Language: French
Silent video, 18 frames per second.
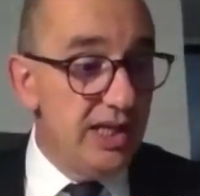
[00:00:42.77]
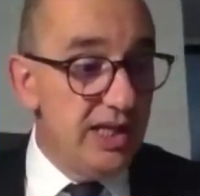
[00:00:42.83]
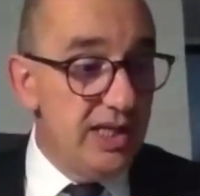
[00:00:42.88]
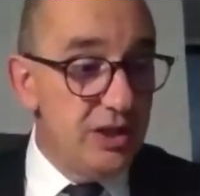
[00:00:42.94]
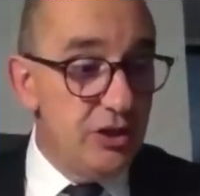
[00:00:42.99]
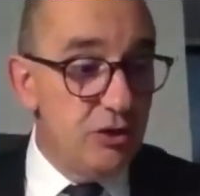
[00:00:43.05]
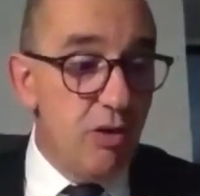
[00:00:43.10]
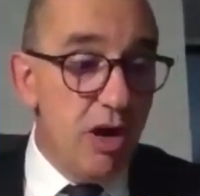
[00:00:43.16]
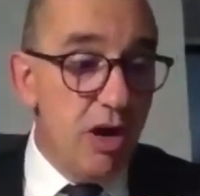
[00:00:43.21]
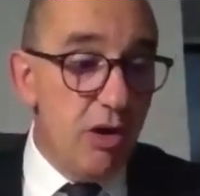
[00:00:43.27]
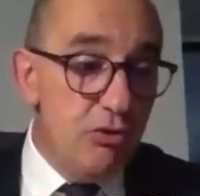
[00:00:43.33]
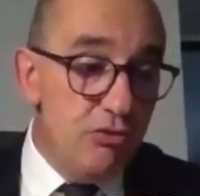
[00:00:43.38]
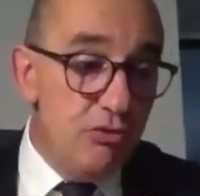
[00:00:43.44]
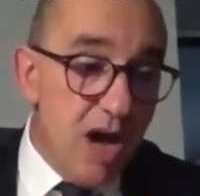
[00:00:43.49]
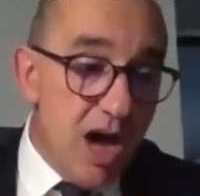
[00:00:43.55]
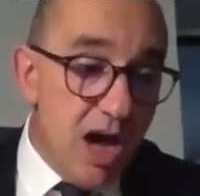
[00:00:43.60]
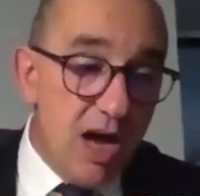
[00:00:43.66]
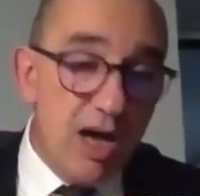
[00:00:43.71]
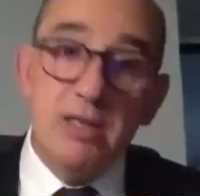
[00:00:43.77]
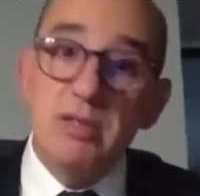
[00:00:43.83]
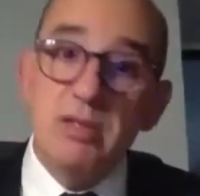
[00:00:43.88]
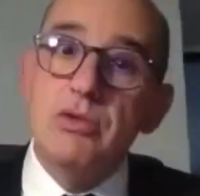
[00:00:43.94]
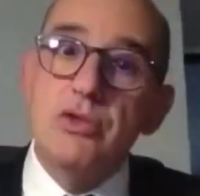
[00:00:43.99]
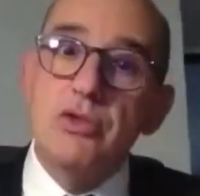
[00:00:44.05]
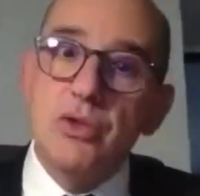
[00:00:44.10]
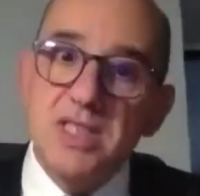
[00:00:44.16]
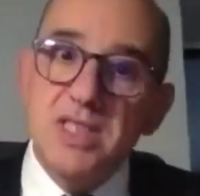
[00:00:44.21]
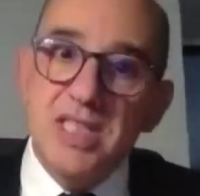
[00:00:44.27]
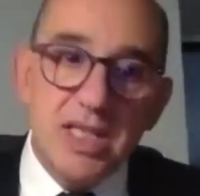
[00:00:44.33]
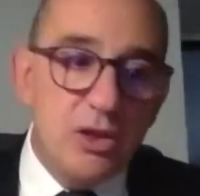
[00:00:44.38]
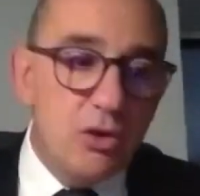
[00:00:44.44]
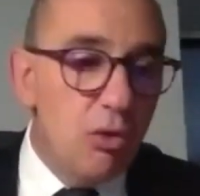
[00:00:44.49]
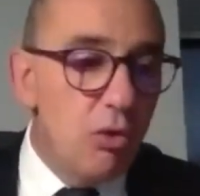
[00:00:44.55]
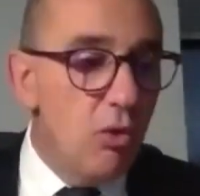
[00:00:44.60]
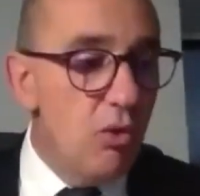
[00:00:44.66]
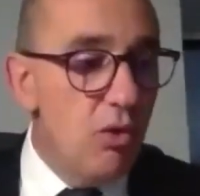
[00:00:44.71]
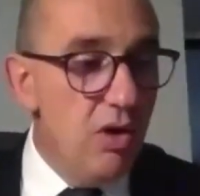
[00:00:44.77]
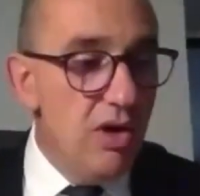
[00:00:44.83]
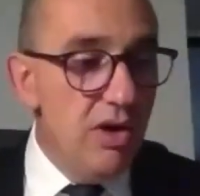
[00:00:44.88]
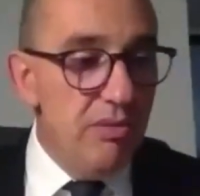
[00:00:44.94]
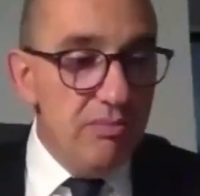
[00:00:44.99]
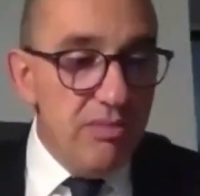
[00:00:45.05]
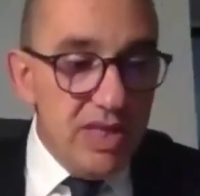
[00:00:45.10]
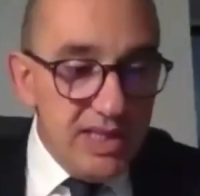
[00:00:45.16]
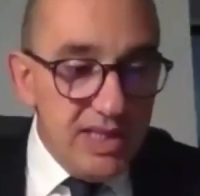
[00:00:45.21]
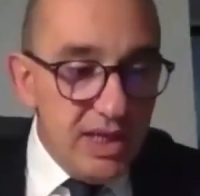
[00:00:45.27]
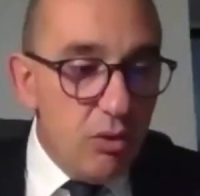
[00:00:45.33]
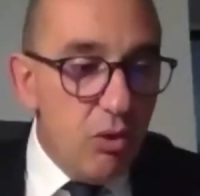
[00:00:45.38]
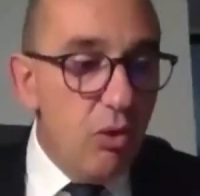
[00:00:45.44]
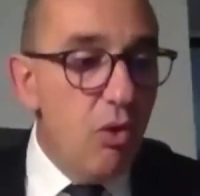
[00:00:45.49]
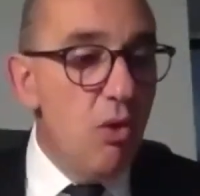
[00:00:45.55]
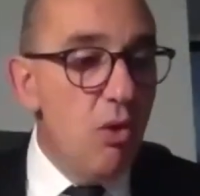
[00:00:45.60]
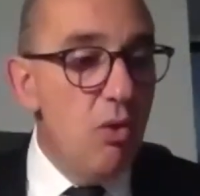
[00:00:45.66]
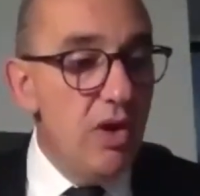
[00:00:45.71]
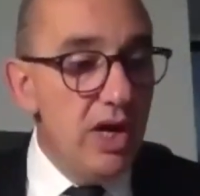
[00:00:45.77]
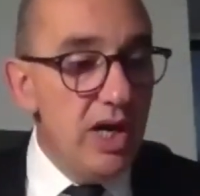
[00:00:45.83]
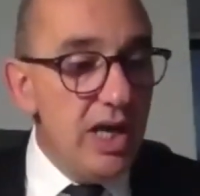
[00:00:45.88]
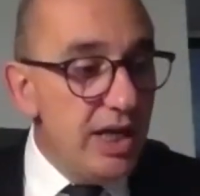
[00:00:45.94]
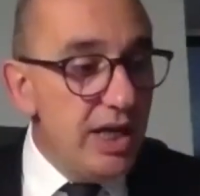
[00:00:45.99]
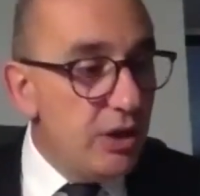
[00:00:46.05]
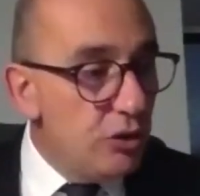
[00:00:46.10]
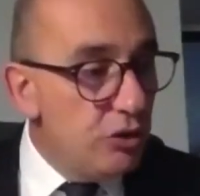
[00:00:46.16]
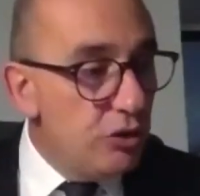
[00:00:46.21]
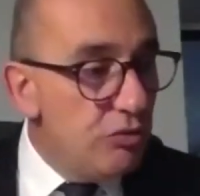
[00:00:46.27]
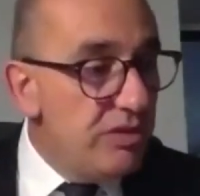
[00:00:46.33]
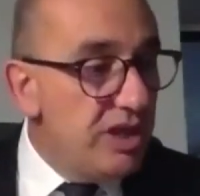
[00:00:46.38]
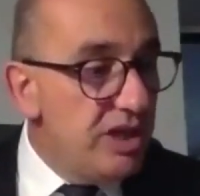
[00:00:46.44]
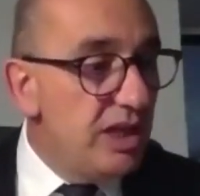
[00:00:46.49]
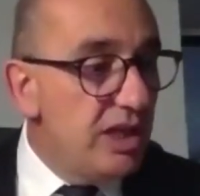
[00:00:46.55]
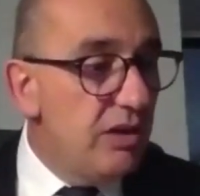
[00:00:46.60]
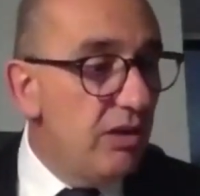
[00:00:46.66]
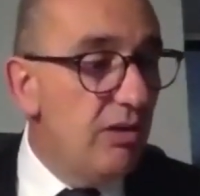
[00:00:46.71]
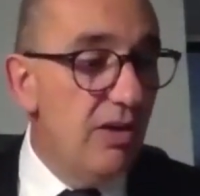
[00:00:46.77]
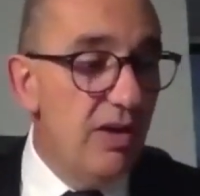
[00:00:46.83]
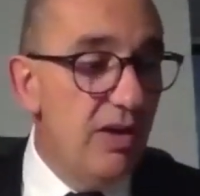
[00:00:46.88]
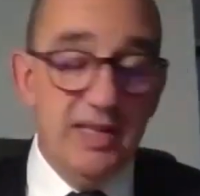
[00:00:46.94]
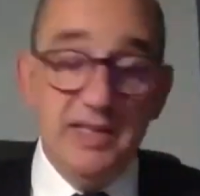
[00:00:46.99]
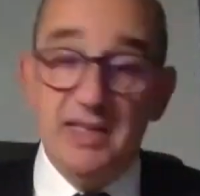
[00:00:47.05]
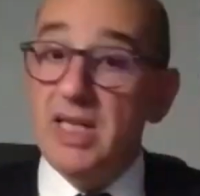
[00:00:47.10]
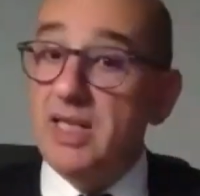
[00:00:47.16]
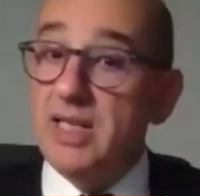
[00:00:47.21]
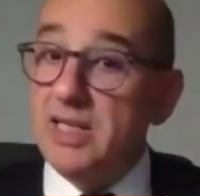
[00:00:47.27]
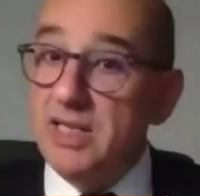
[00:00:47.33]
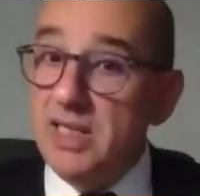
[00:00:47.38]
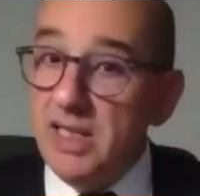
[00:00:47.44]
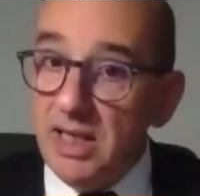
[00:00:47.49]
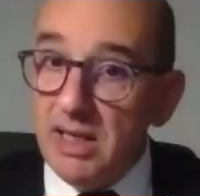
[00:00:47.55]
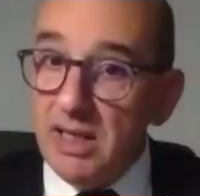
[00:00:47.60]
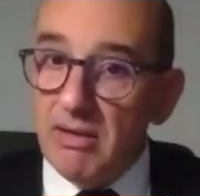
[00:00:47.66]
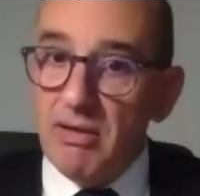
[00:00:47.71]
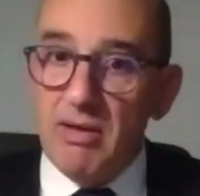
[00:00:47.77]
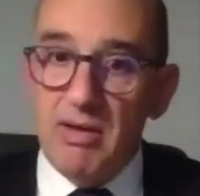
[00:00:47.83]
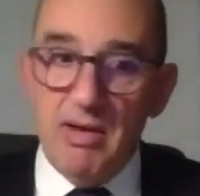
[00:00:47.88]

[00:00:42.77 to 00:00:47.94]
qu'ils soient humains, sociétaux, médicaux, économiques, techniques